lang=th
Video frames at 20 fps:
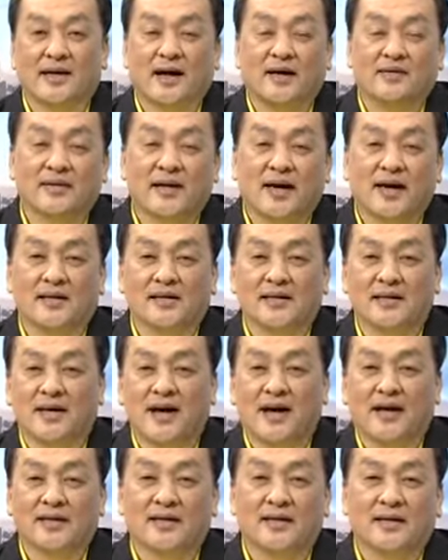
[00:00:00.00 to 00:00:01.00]
ก้าวหน้าหรือ
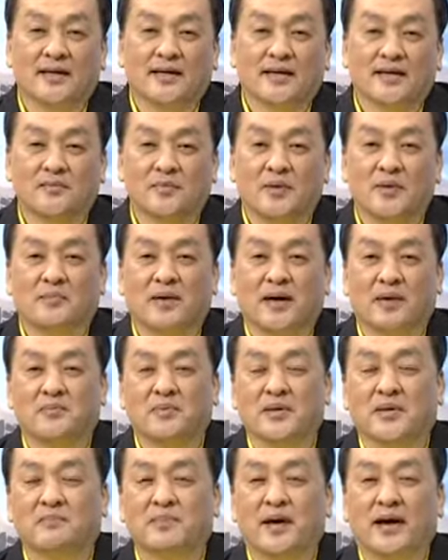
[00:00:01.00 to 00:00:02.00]
การพลิกผัน
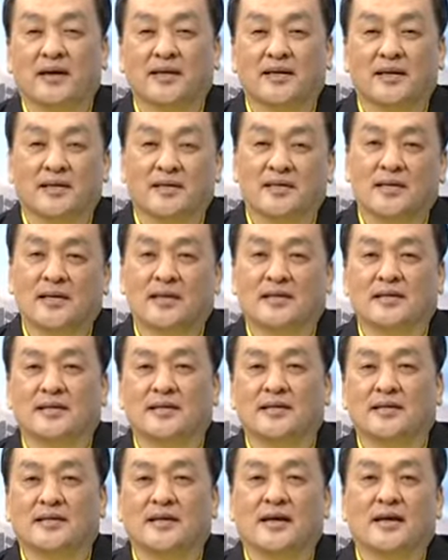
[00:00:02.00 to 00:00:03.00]
เปลี่ยนแปลงในเชิง
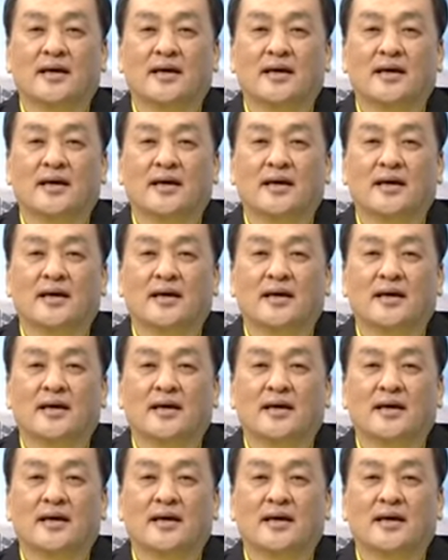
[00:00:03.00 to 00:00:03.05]
ที่